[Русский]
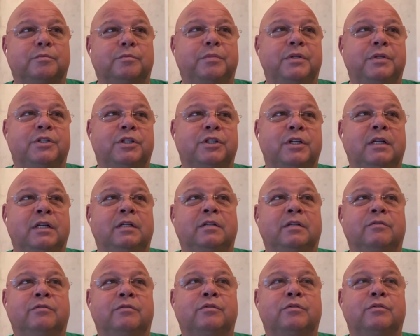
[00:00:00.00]

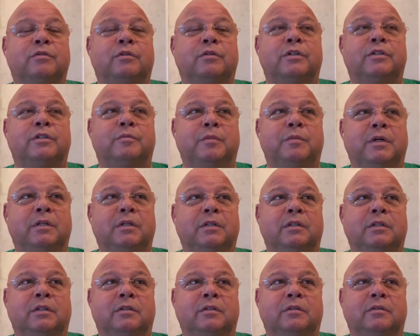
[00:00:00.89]
печально, все
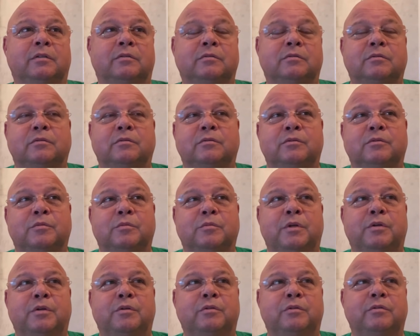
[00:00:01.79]
кошмарно, он
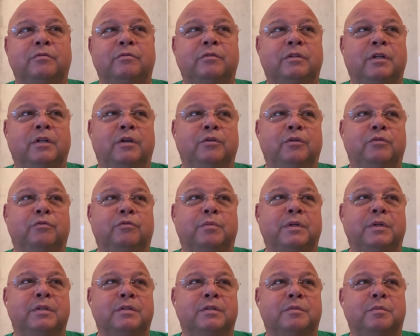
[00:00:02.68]
берет и выдает, в
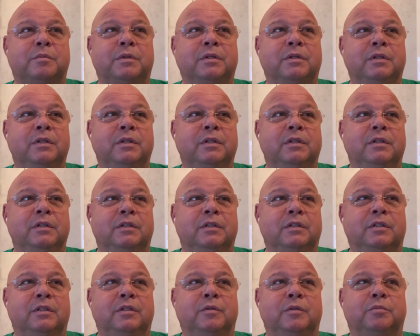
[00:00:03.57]
принципе,
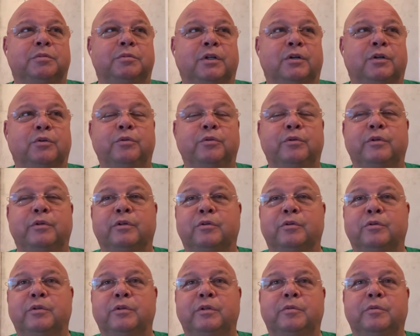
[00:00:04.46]
неплохую
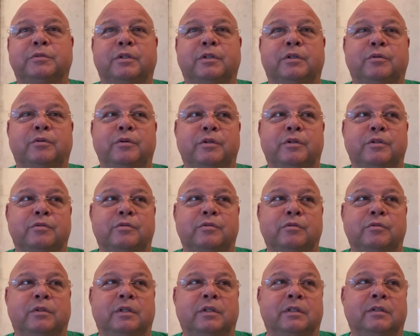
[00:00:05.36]
игру и неплохой
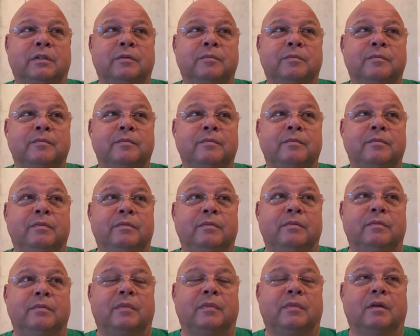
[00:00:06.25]
результат.
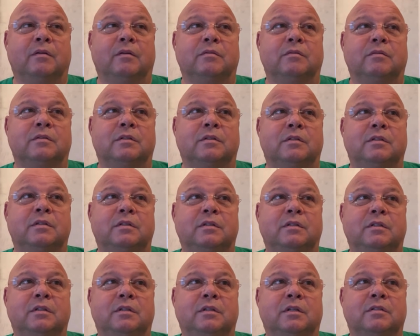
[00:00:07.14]
Вот.
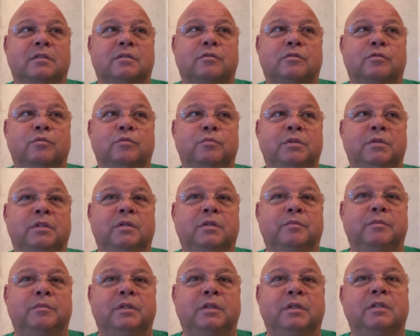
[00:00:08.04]
И
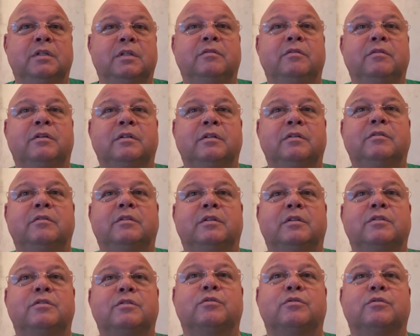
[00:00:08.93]
особенно мне, наверное, в
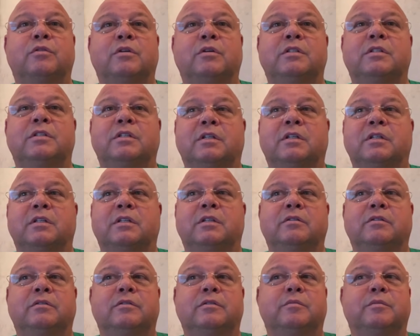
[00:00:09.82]
этой ситуации
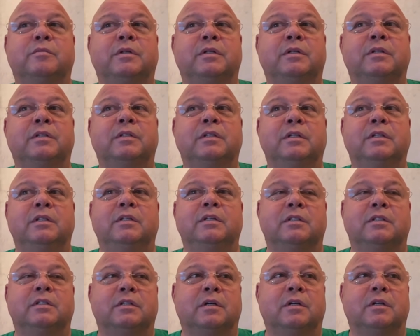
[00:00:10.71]
хотелось бы
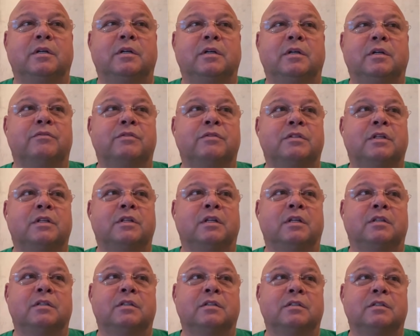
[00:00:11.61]
опять
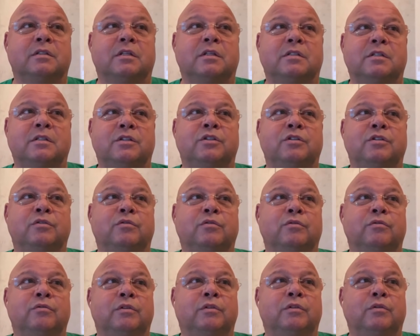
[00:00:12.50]
встать на
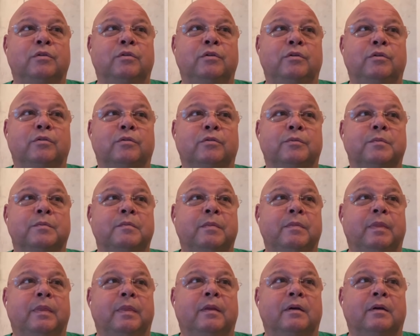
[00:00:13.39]
защиту Виторио
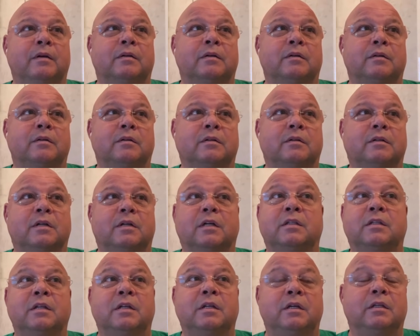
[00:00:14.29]
а, да.
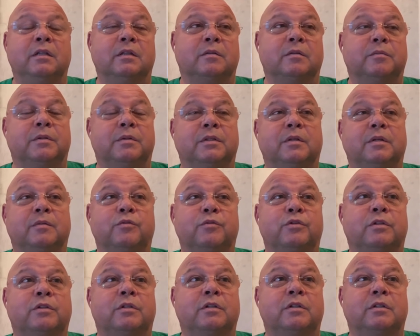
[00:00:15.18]
как тренера,
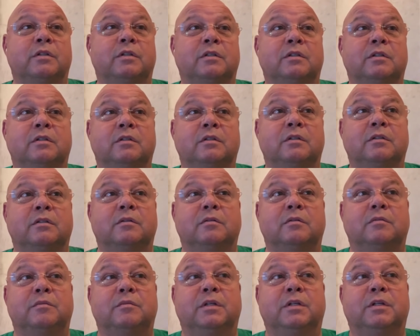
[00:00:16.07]
потому что,
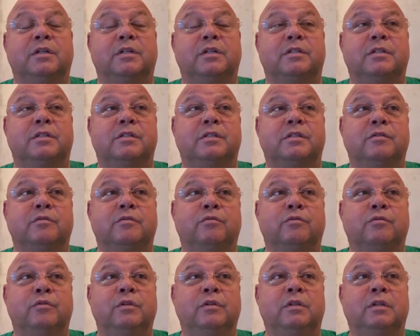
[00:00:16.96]
э, мне кажется,
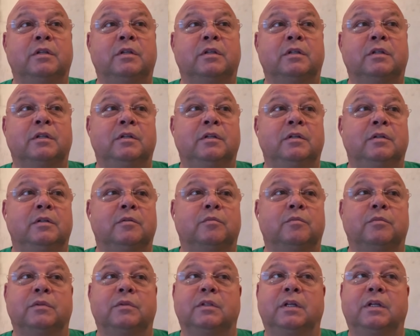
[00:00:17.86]
сегодня,
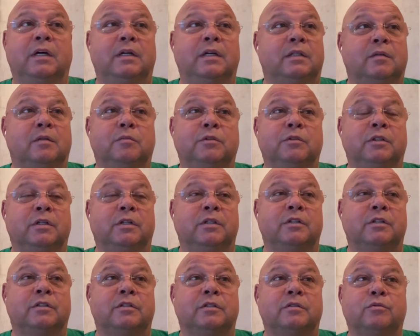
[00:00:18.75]
да, это было,
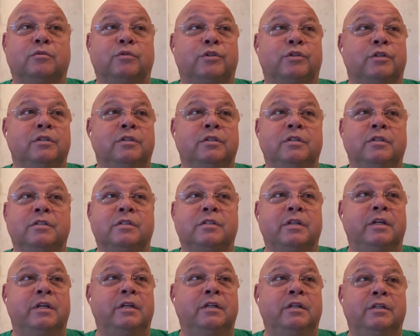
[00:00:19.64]
конечно, очень
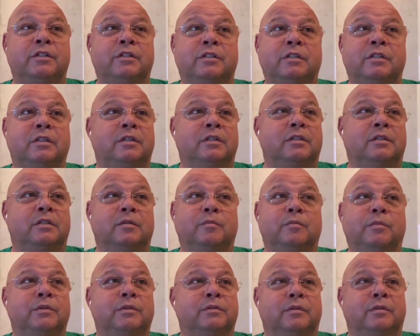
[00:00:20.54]
незрелищно, это
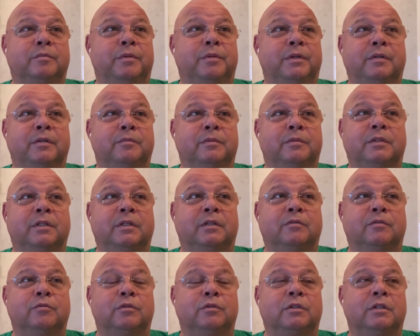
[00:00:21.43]
было прям
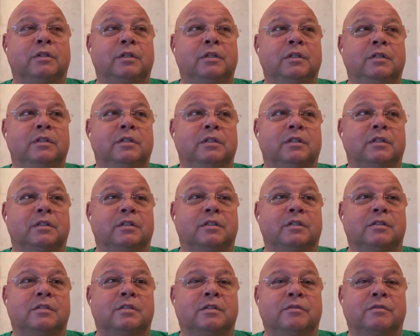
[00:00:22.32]
так вот
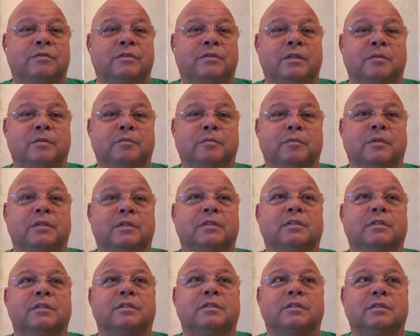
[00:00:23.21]
э, совсем
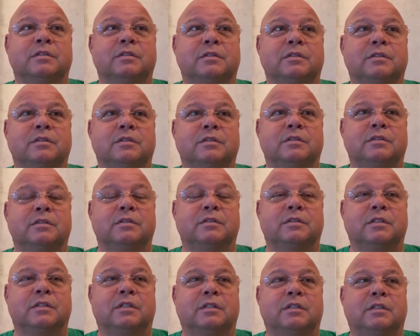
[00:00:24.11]
а,
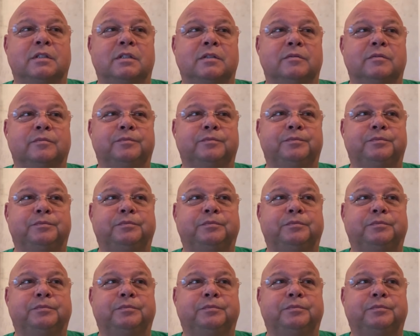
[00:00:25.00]
как-то